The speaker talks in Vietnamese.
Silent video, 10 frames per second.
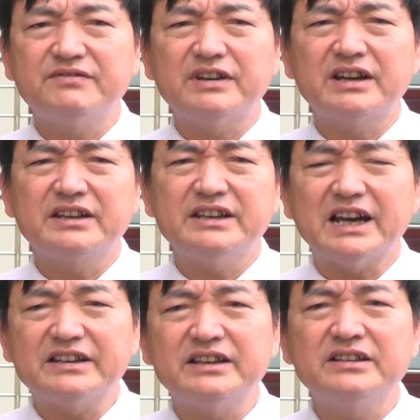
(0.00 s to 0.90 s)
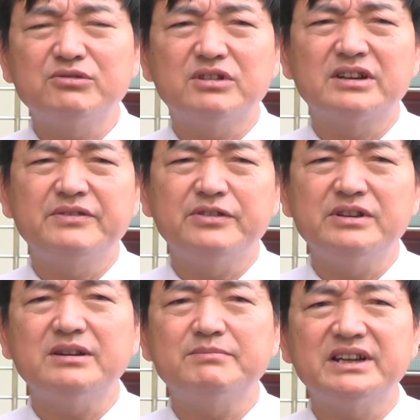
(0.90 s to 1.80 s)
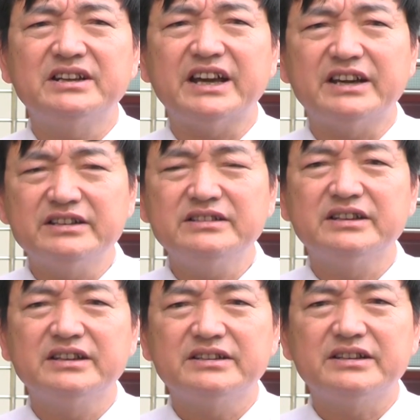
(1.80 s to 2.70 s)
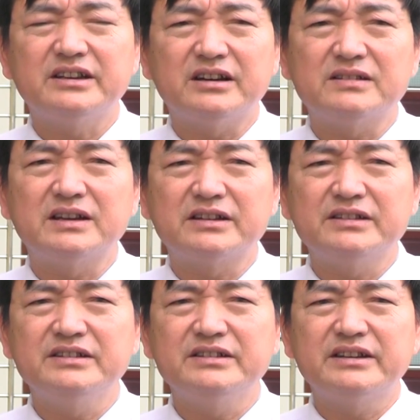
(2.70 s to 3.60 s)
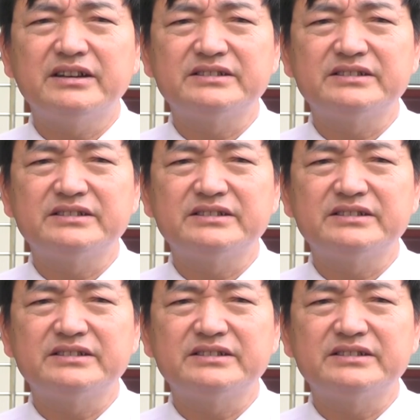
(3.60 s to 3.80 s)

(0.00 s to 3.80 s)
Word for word: và cái giá thành của cái phôi nấm này rẻ hơn thì đó là coi như